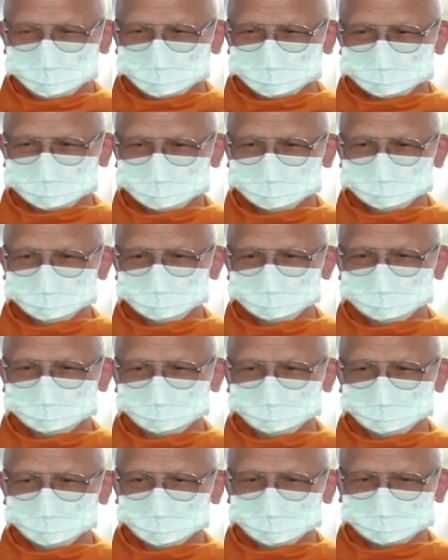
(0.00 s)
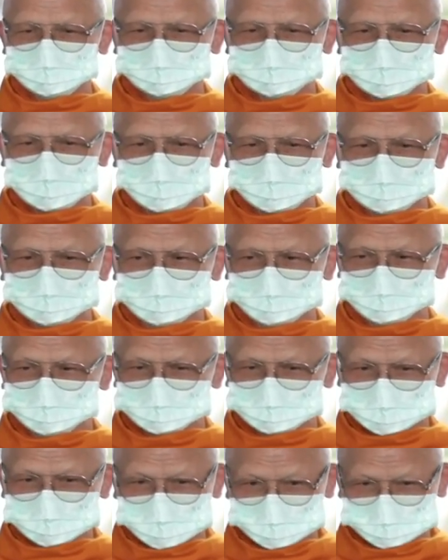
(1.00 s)
เกิดดวงตาเห็น
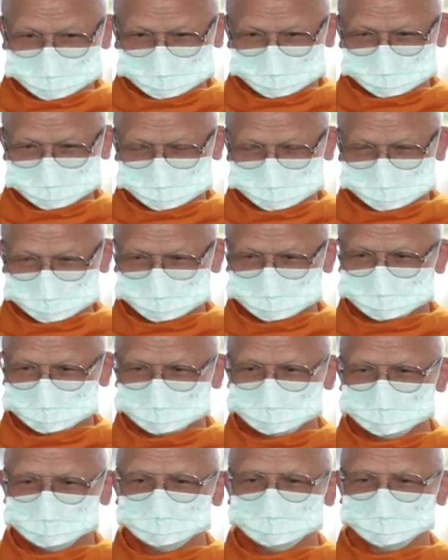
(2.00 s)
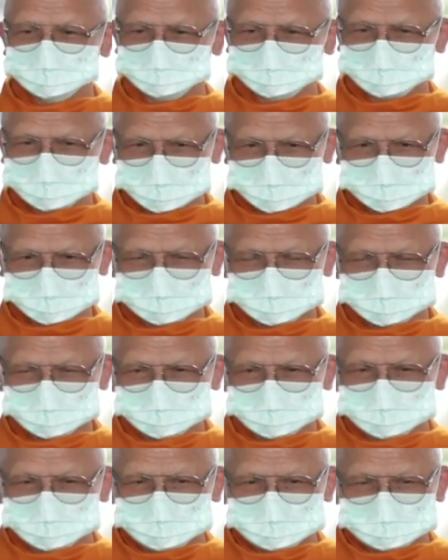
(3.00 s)
ธรรม คือเห็นว่า
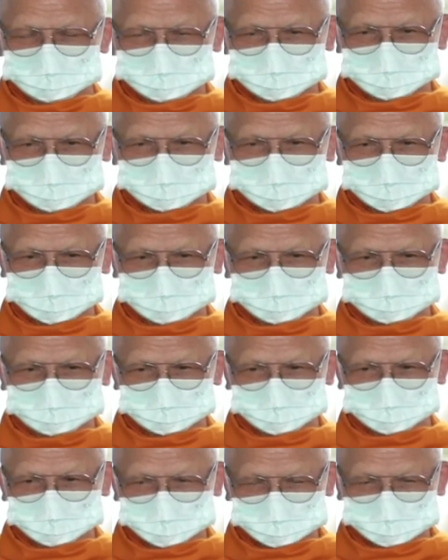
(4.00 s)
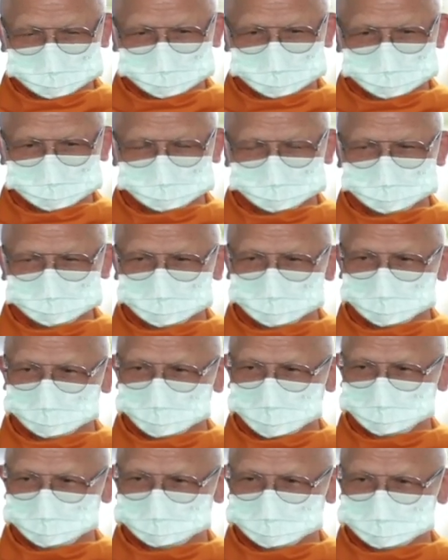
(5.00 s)
สิ่งใดสิ่งหนึ่งมีควา
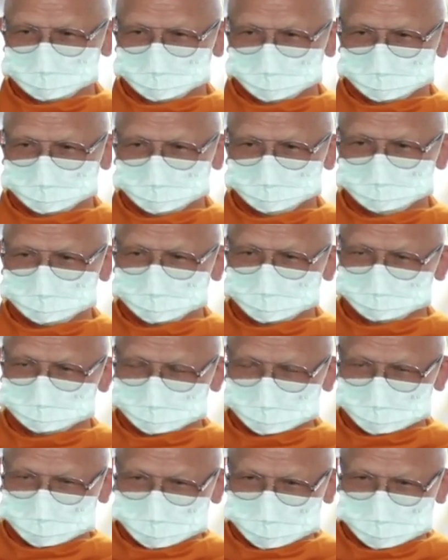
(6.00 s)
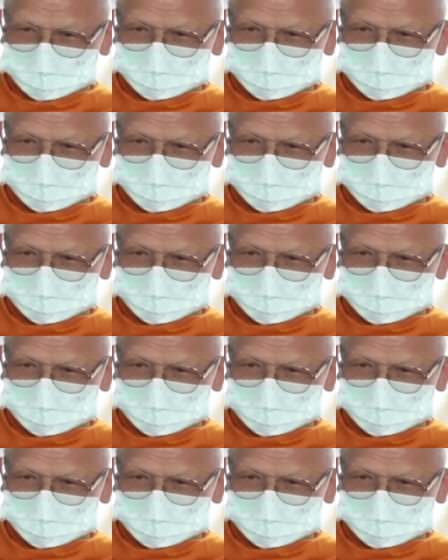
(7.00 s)
มเกิดขึ้นเป็นธรรมดา